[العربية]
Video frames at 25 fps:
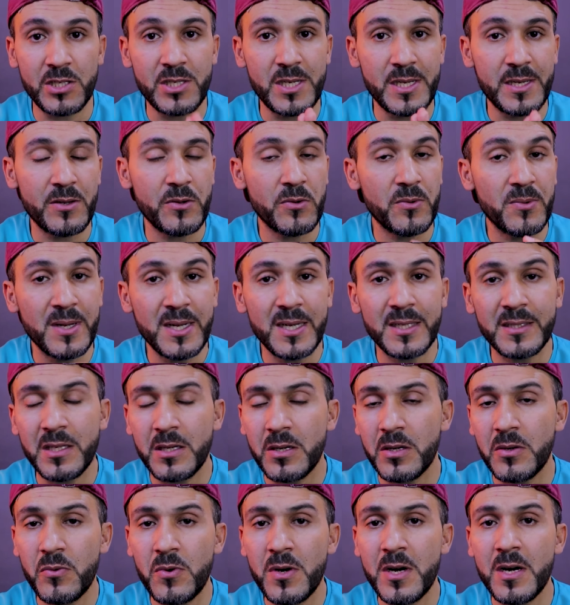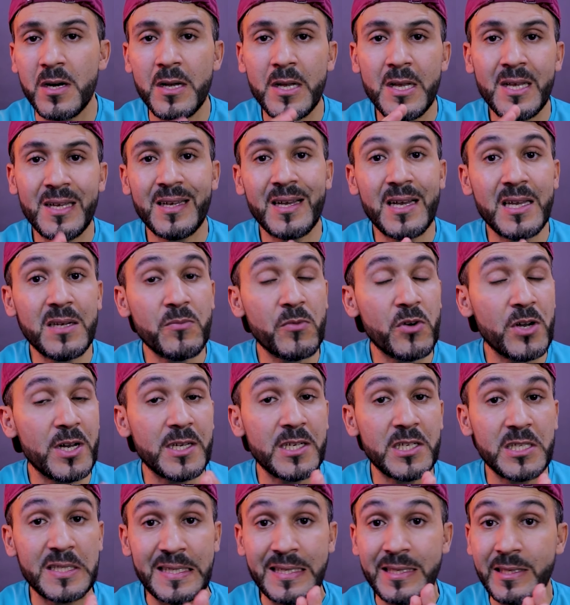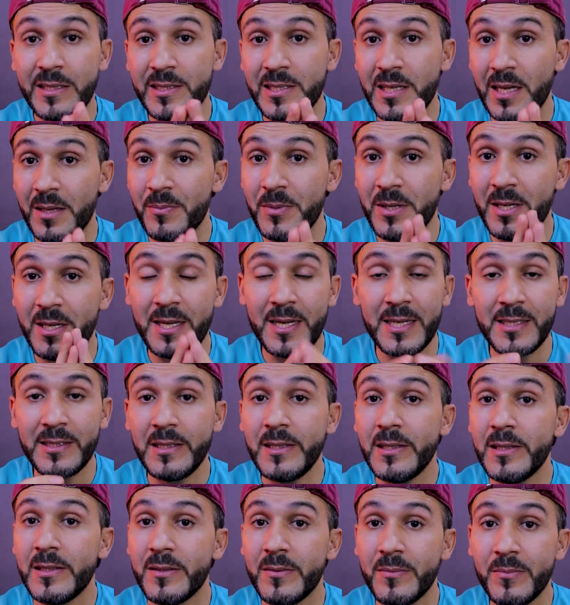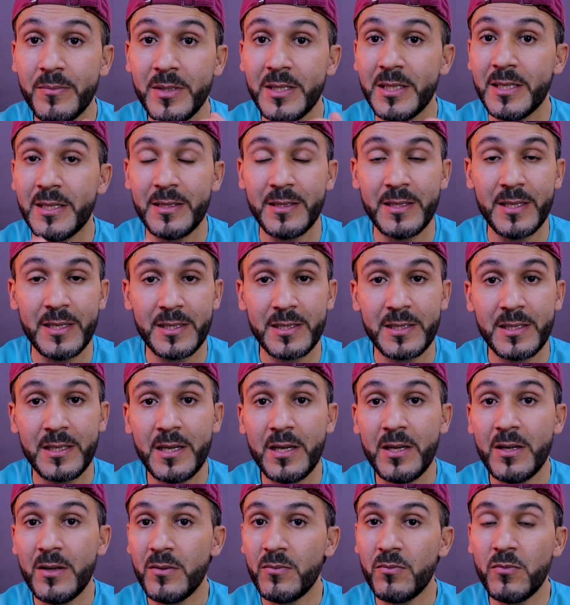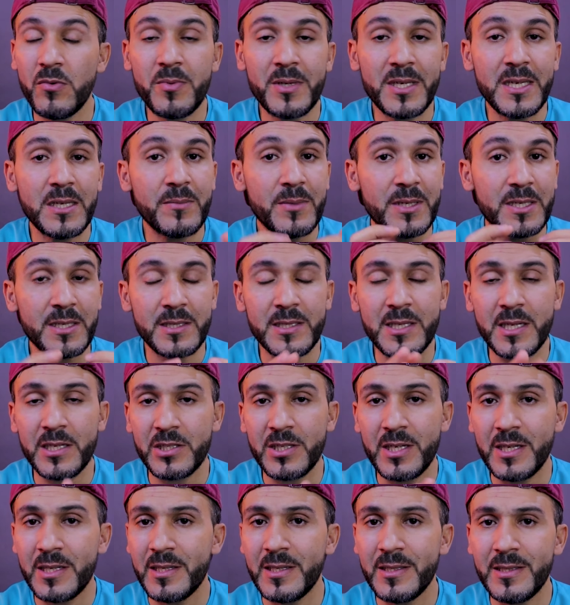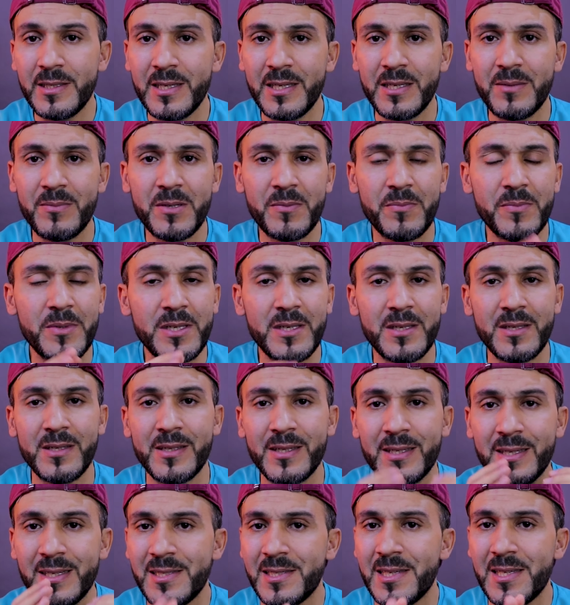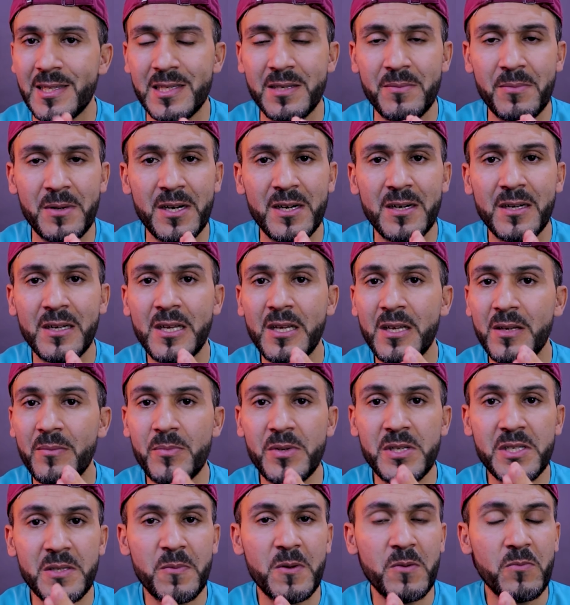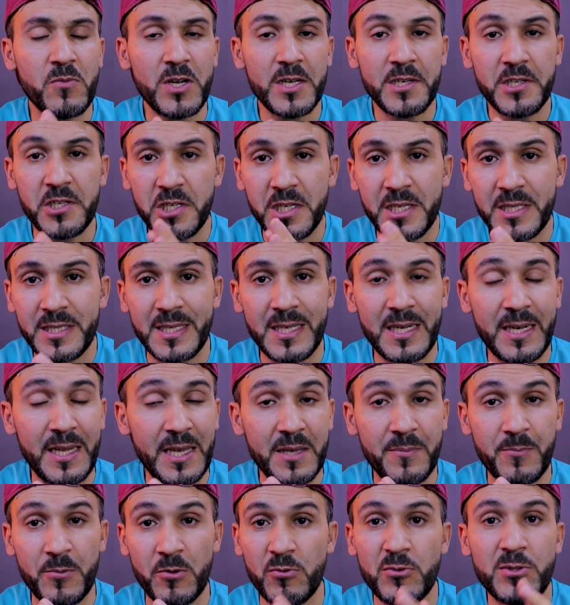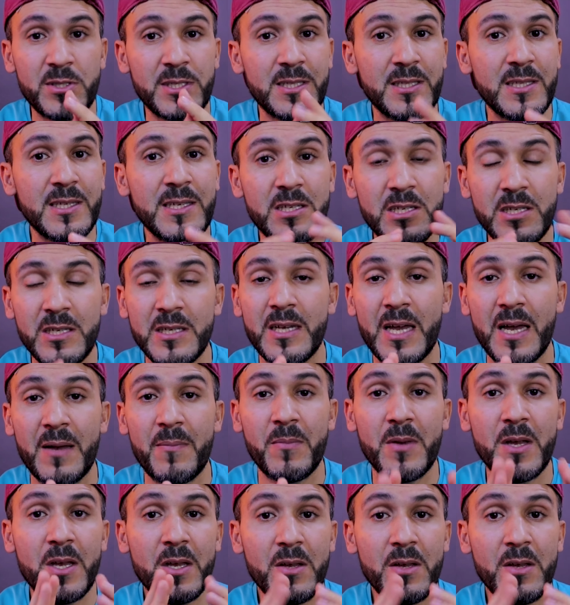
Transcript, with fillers: جي وهذا هو المعالج اللي ننصح به العديد من الناس ممكن ما ننصحش انا دائما بريزن 7 بالنسبه لمعالجات الاي بي اللي يحب